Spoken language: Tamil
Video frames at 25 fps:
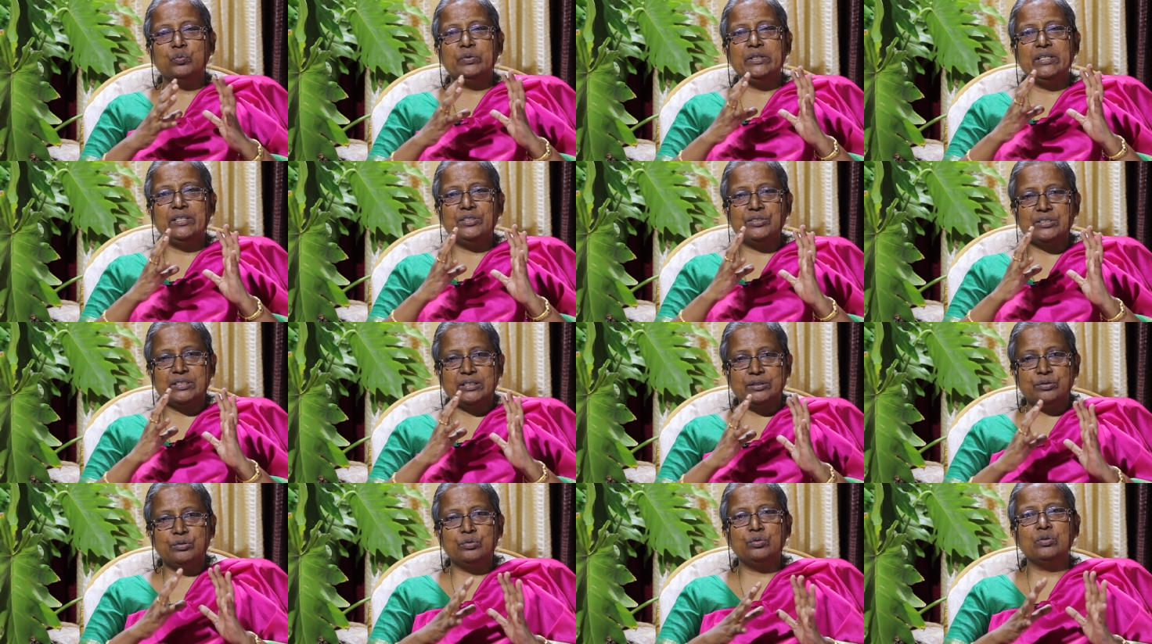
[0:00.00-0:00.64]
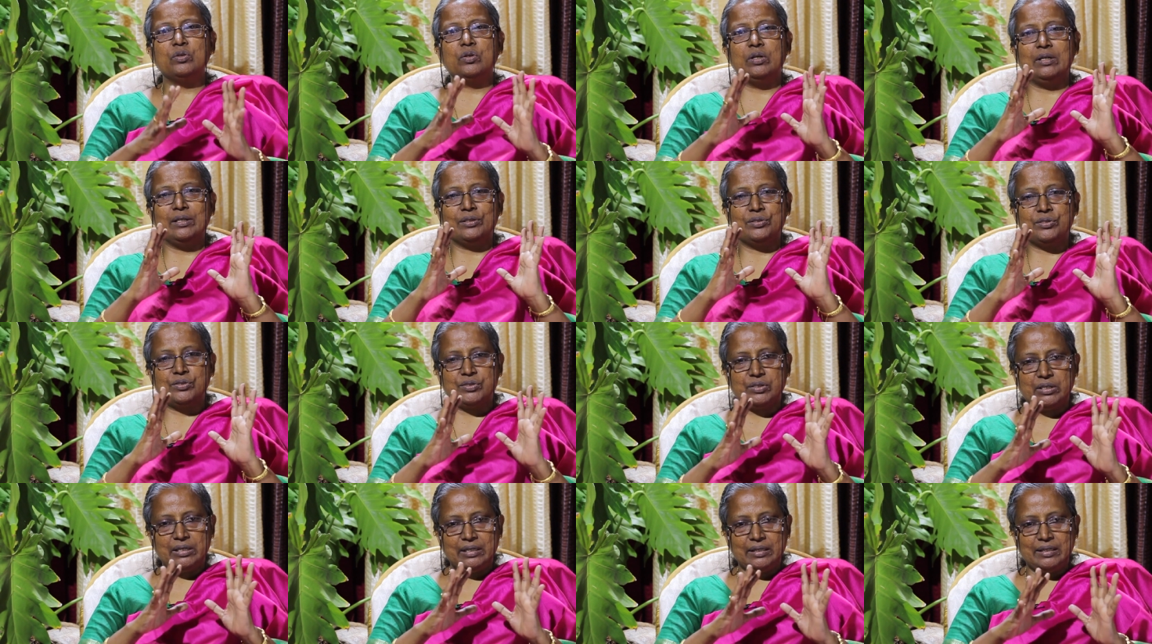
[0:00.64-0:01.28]
உயிர் சத்தும்
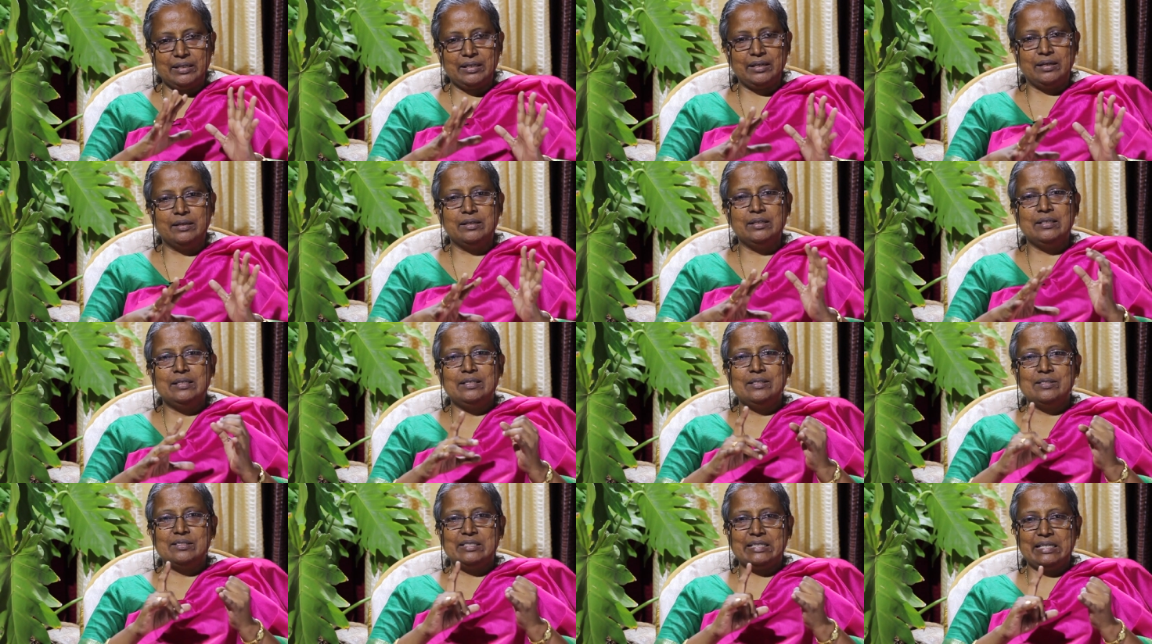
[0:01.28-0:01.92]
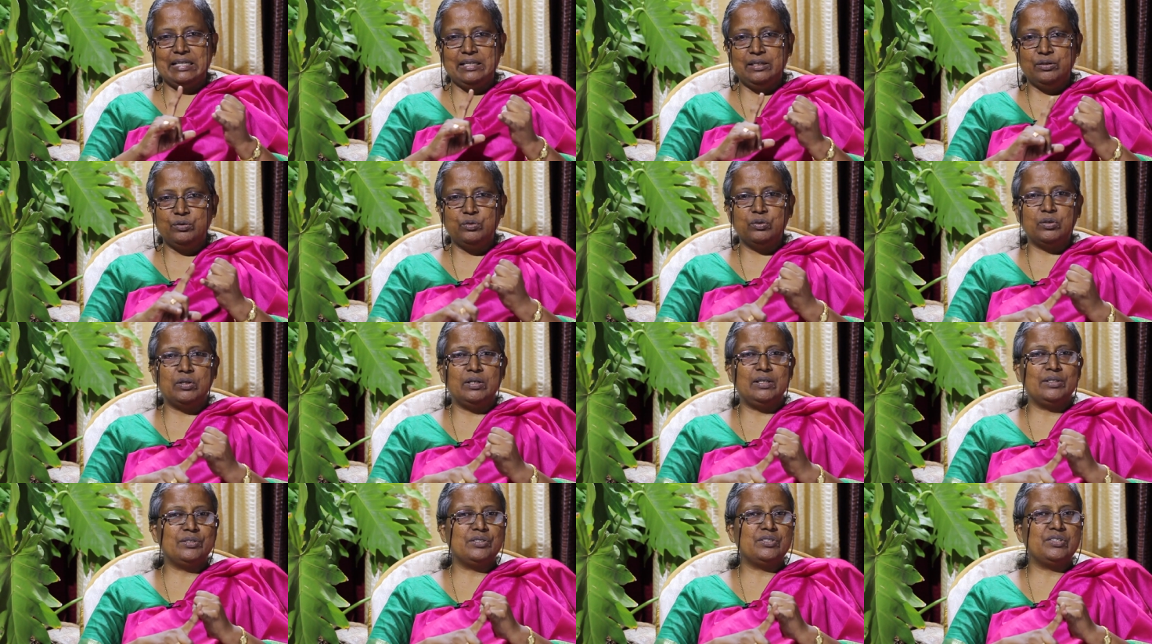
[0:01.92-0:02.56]
கொலஸ்ட்ரால் தான் செல்லும்
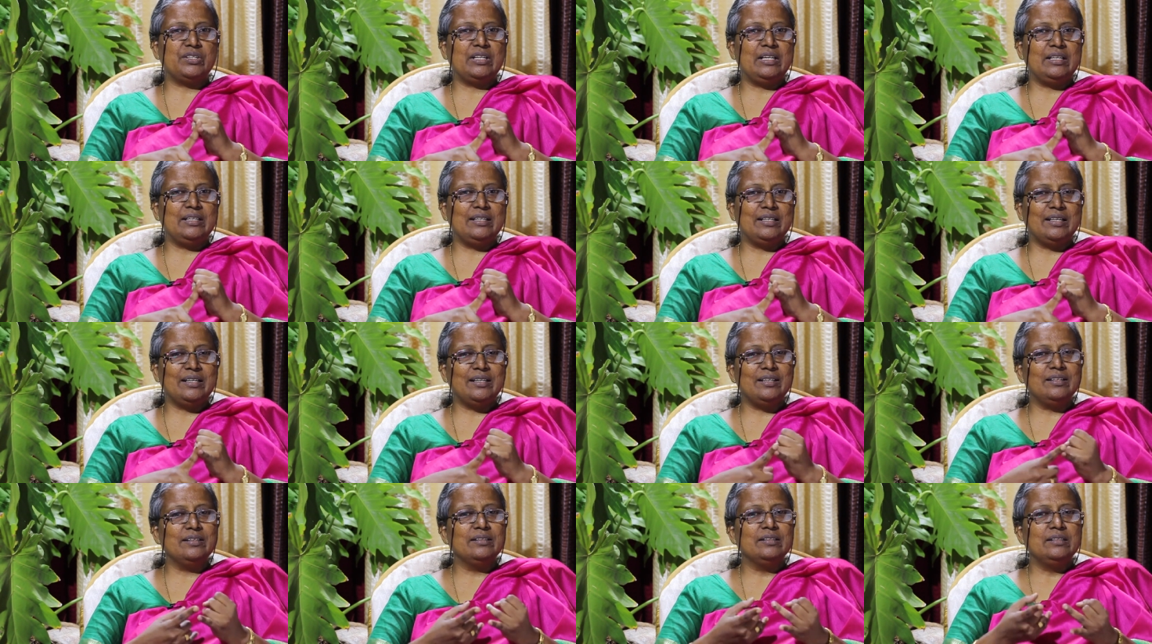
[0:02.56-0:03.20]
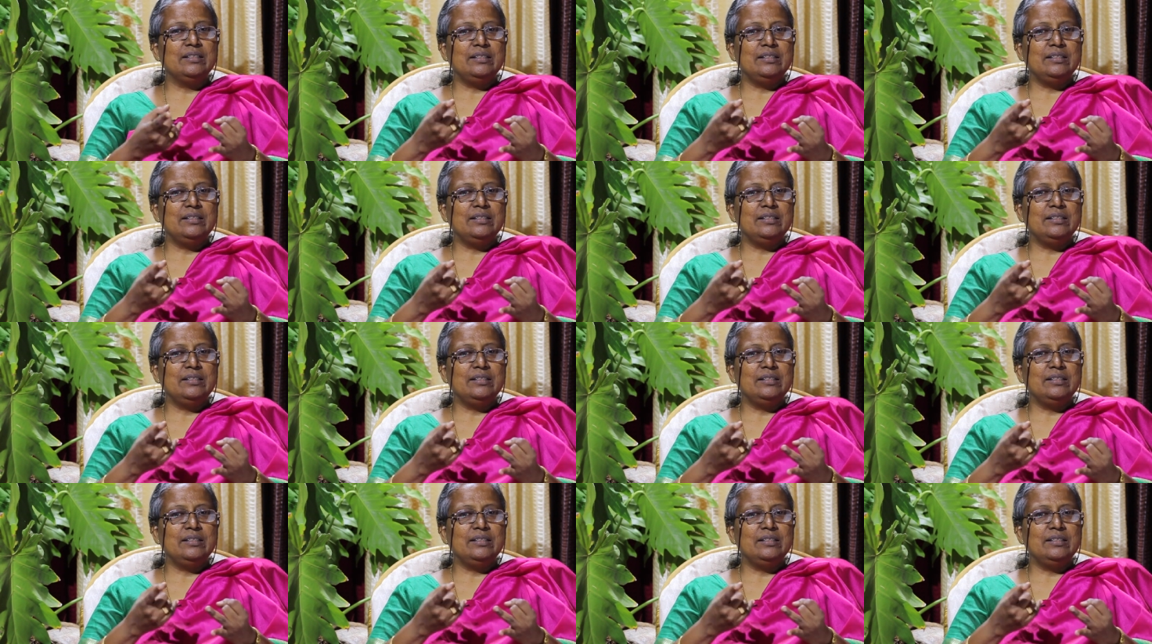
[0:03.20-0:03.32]
கொலஸ்ட்ரால் தான்